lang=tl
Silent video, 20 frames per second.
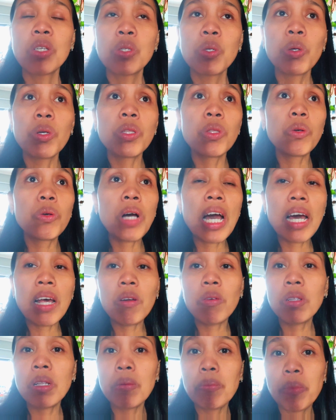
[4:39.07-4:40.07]
So itong
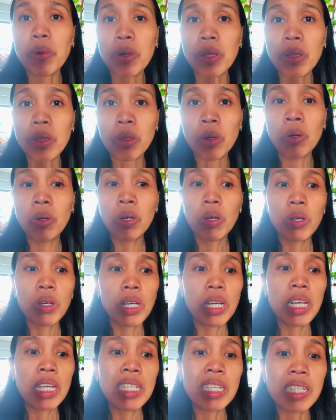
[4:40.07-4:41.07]
araw na po
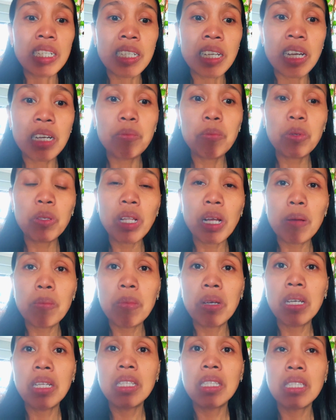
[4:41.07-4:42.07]
ito, isi-share po
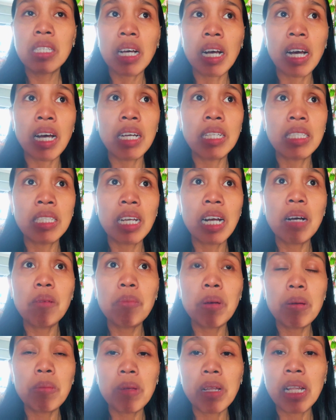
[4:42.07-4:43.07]
namin sa
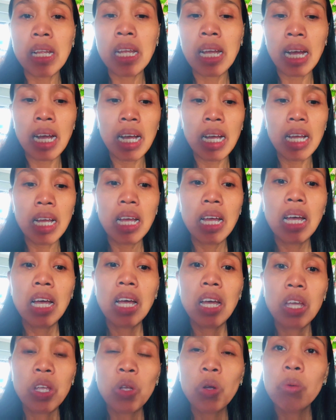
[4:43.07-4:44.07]
kanyang pamilya
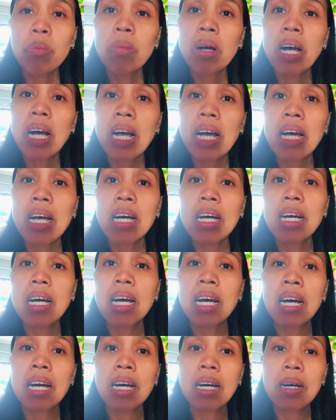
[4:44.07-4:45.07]
yung mga
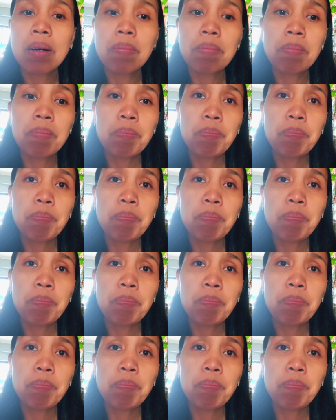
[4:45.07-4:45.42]
uh,